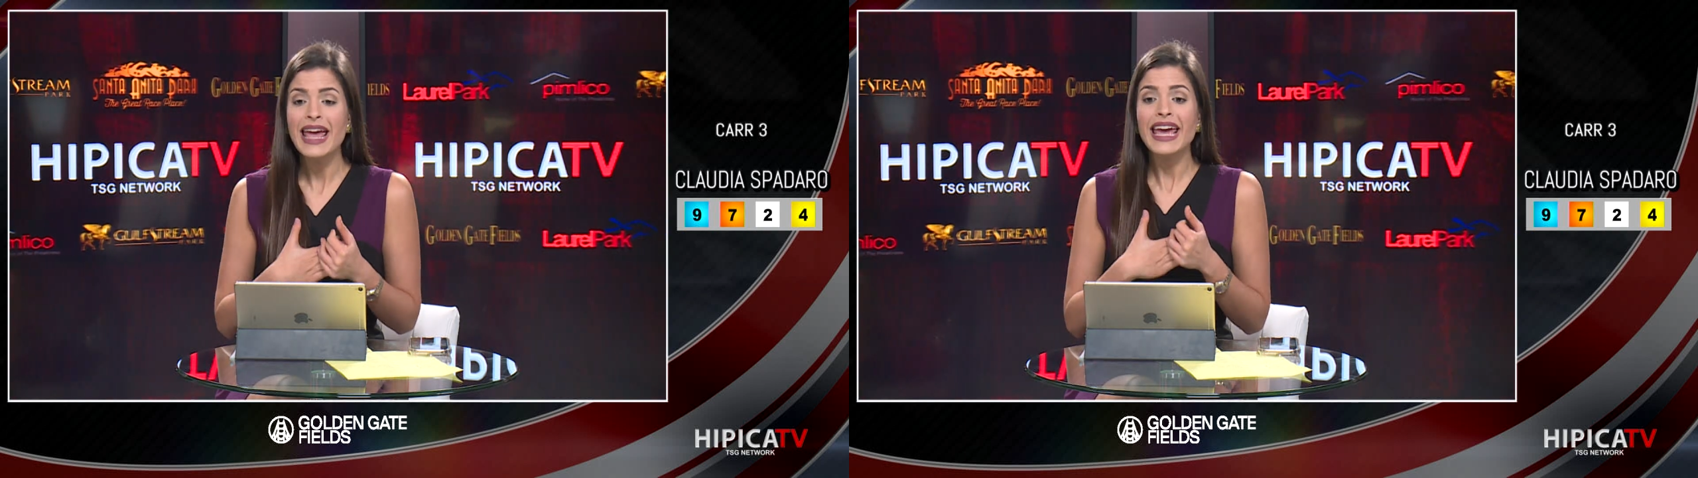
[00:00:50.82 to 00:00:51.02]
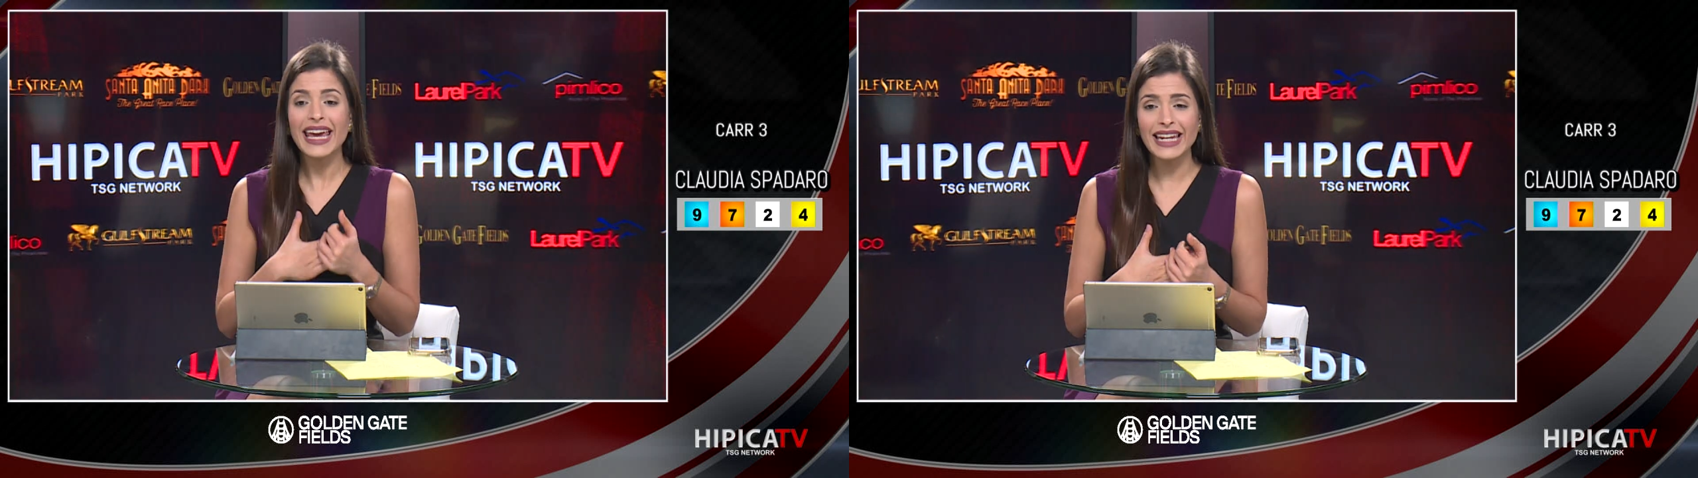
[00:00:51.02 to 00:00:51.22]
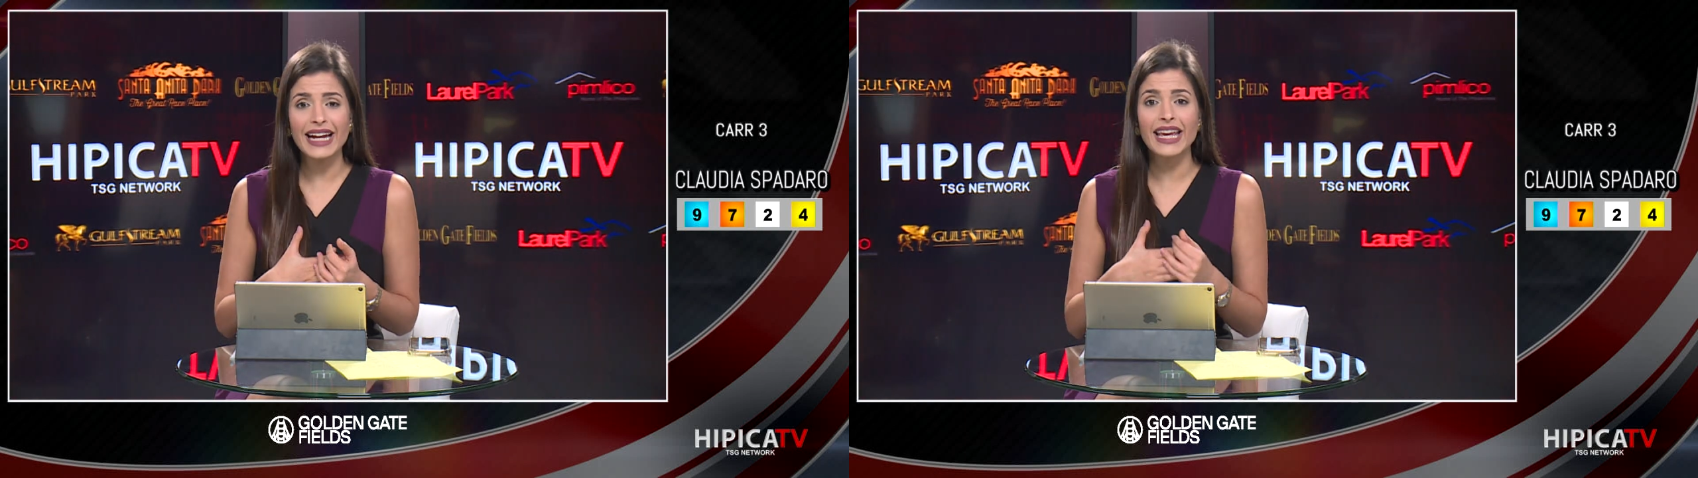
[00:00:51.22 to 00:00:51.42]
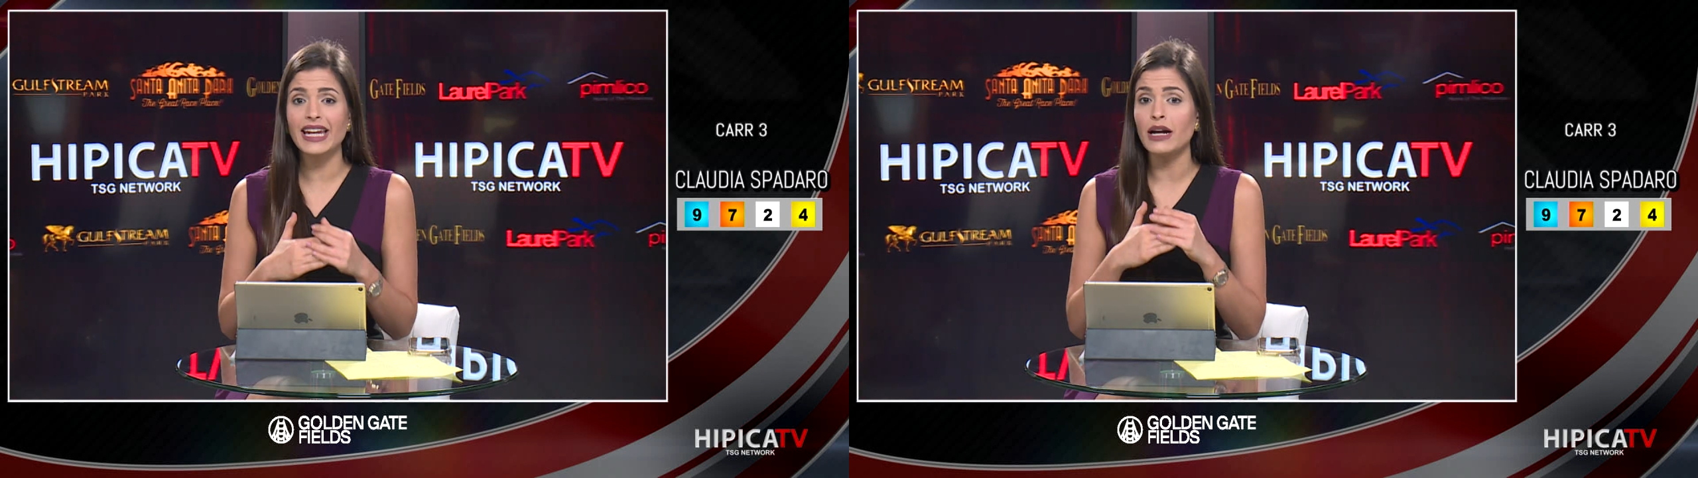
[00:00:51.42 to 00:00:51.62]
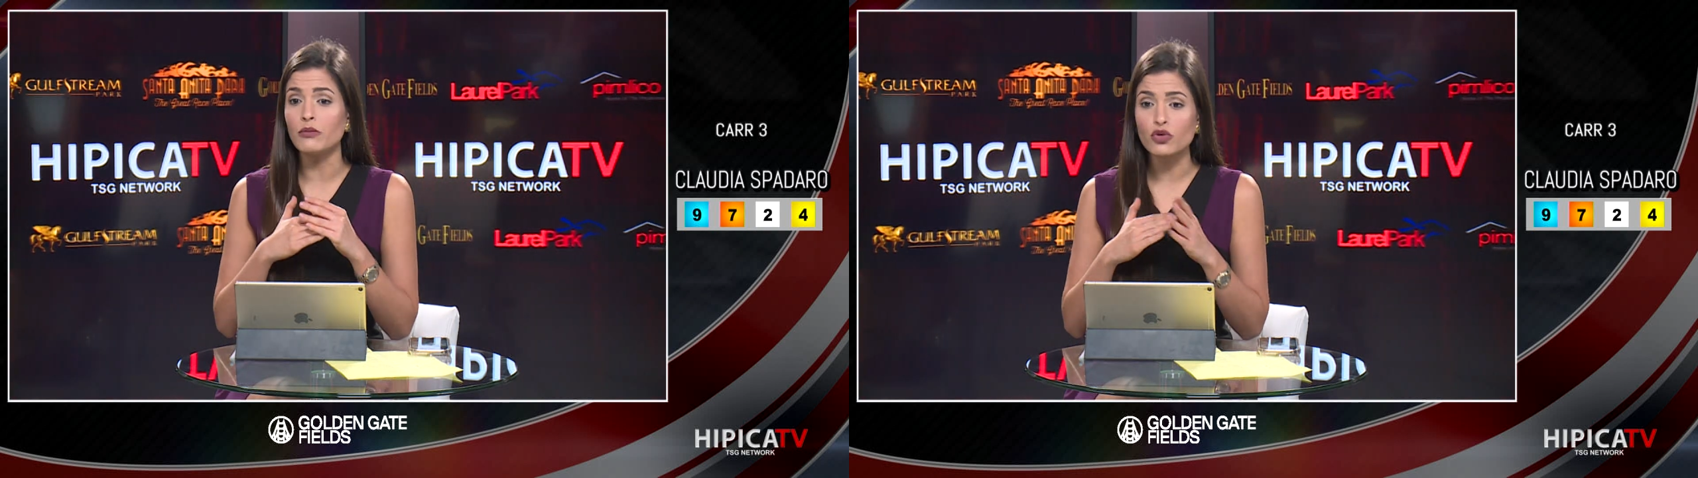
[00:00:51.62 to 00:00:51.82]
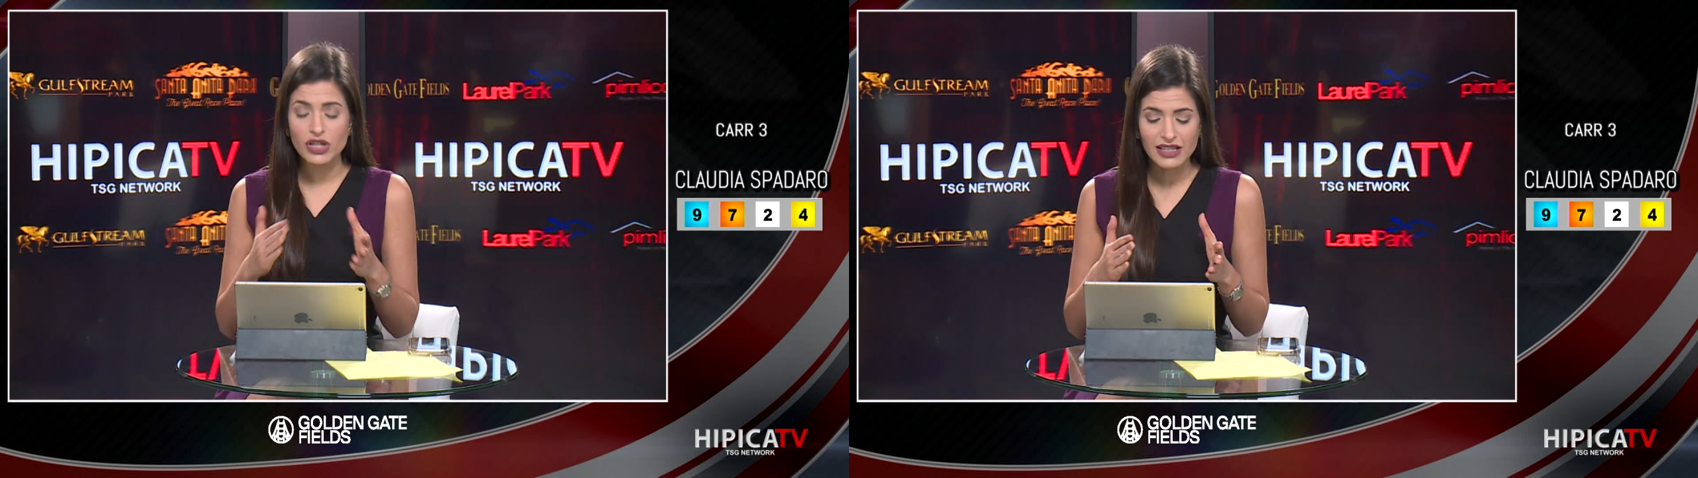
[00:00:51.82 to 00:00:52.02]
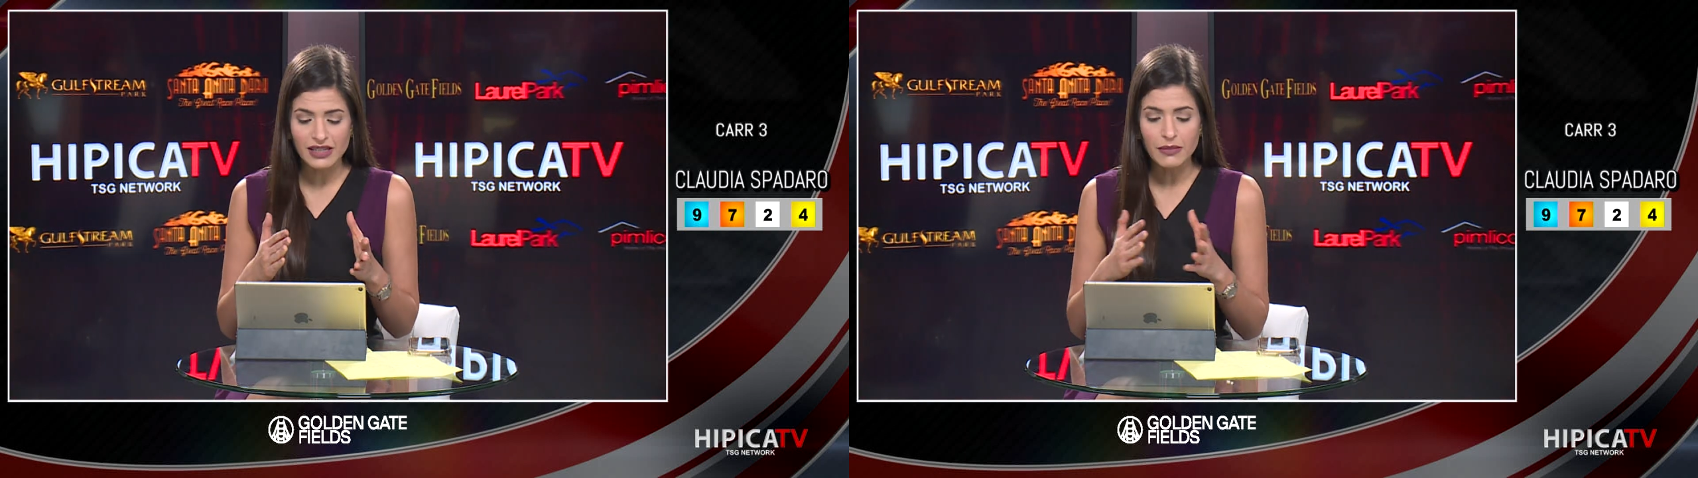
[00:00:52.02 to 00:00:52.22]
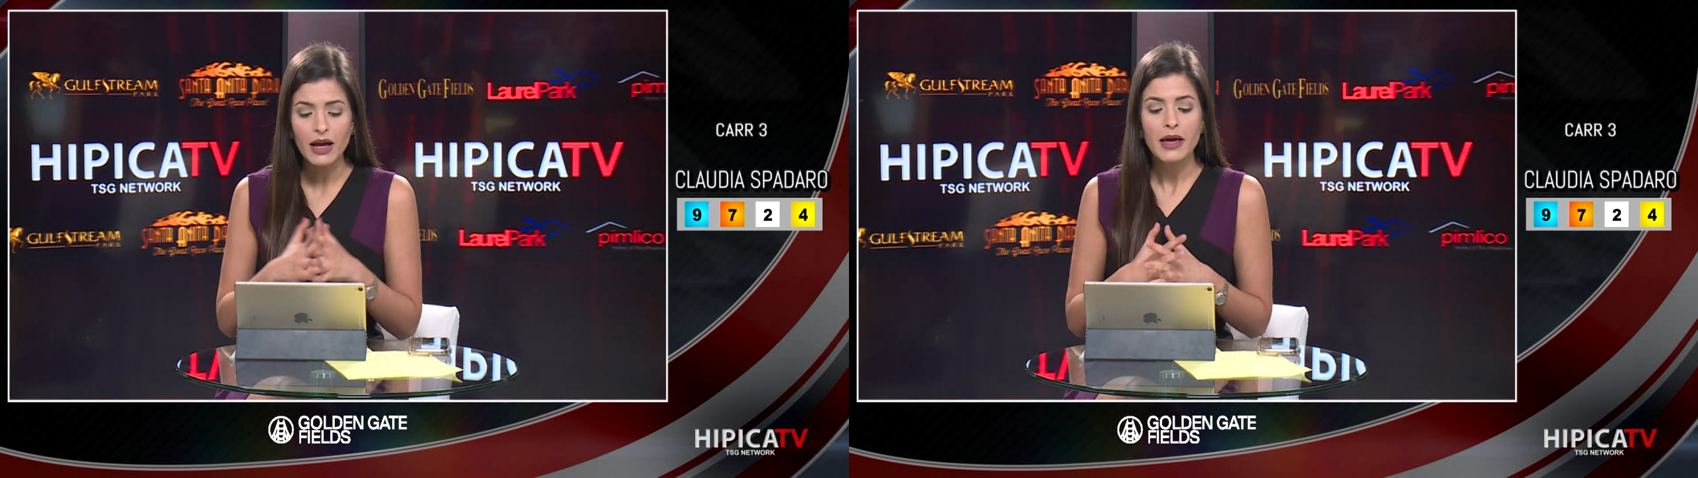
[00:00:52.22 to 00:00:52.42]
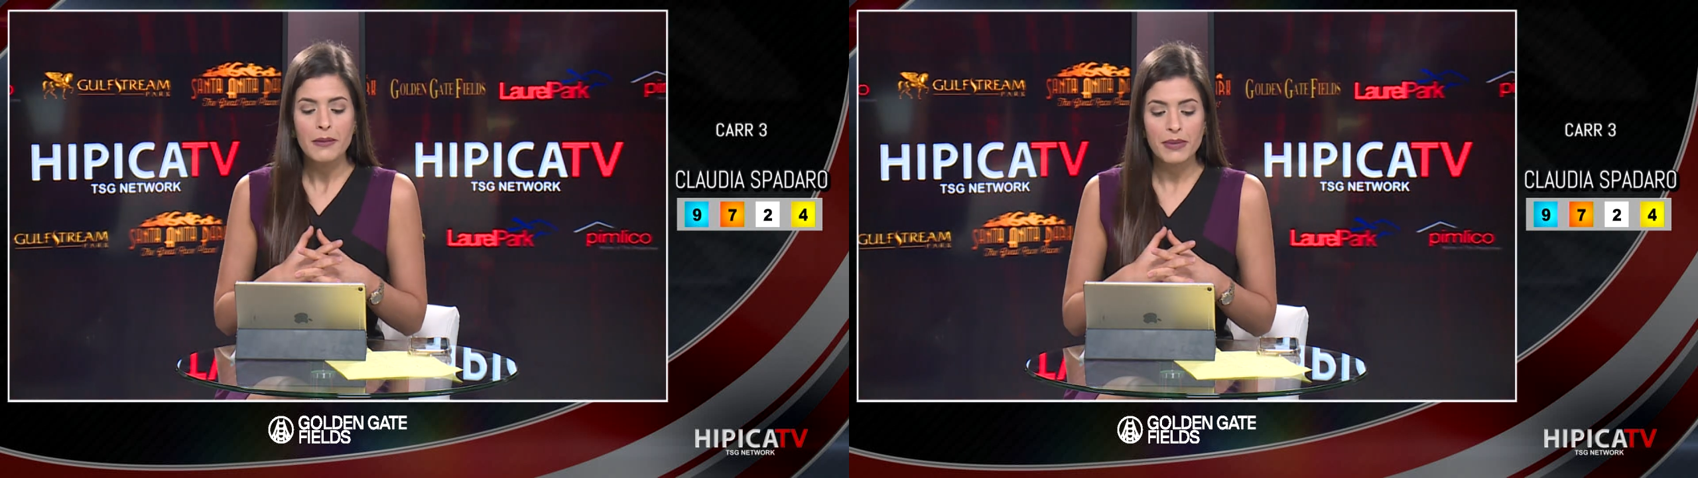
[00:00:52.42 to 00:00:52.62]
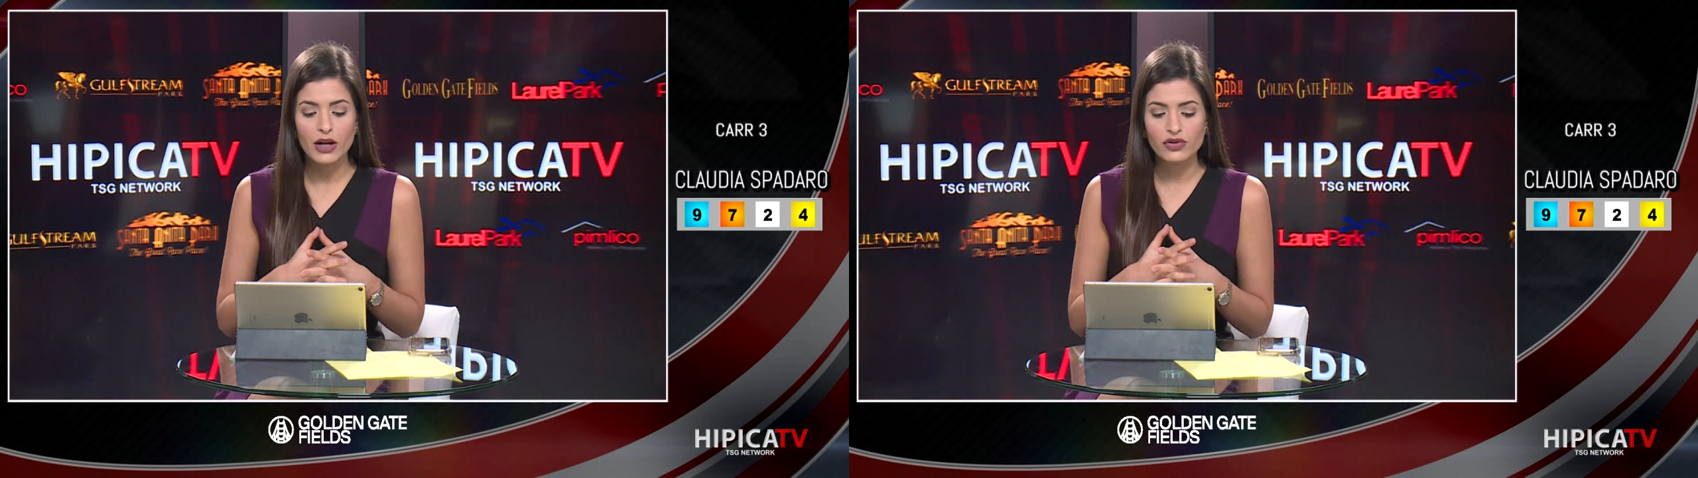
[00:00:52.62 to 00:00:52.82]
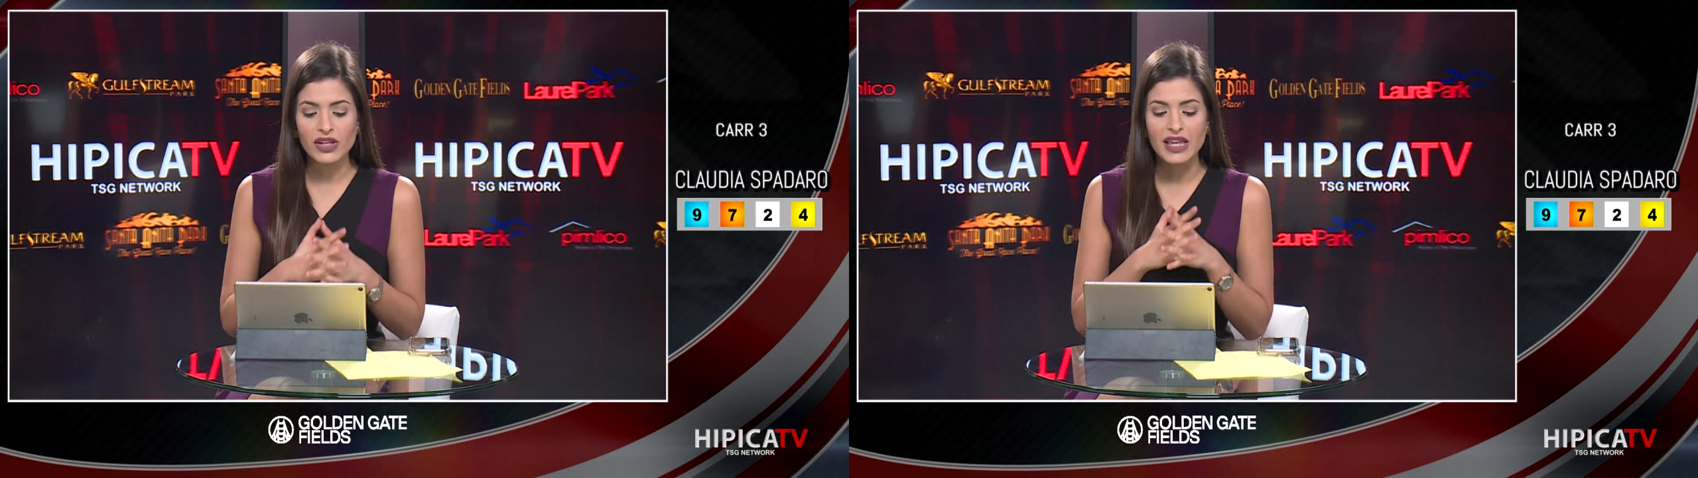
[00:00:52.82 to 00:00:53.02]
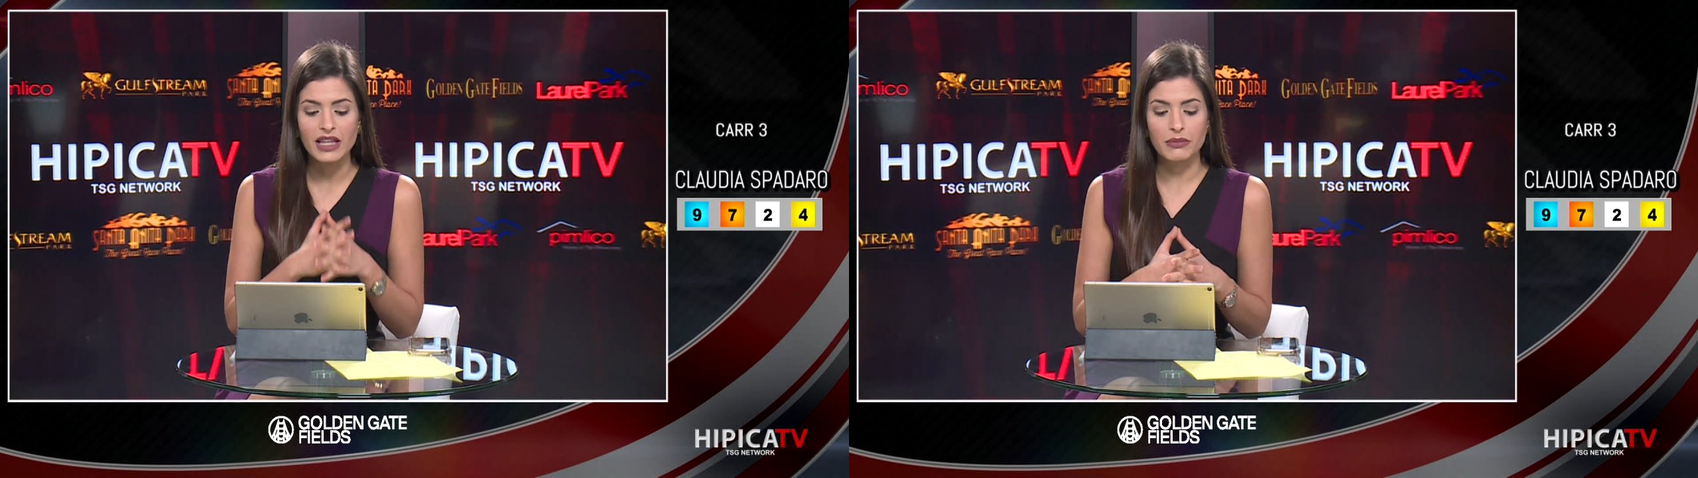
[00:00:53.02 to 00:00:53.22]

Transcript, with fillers: en arena, muchísima velocidad.